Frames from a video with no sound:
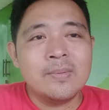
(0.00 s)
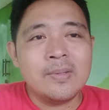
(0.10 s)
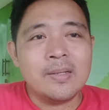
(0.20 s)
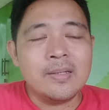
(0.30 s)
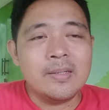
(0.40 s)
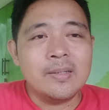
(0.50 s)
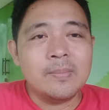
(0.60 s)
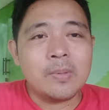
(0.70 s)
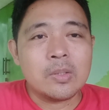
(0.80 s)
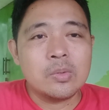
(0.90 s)
Jadi
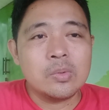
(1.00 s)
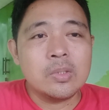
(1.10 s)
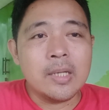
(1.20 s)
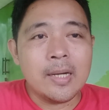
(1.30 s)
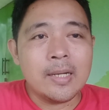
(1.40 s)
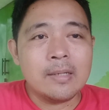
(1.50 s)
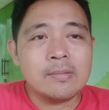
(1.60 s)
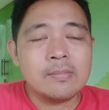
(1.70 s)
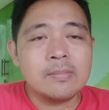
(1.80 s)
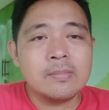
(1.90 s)

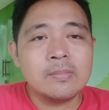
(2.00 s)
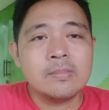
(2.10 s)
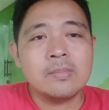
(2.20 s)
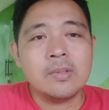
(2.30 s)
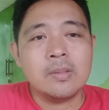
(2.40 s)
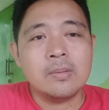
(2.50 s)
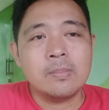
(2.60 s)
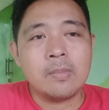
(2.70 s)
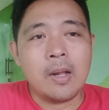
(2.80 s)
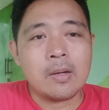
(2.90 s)
perjudian,
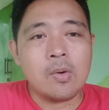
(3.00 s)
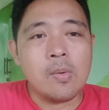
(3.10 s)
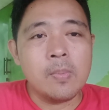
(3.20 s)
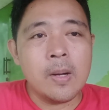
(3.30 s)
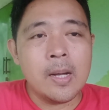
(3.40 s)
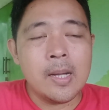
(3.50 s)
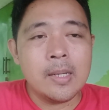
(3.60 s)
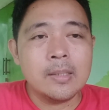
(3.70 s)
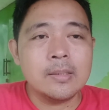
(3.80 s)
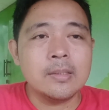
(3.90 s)
narkoba,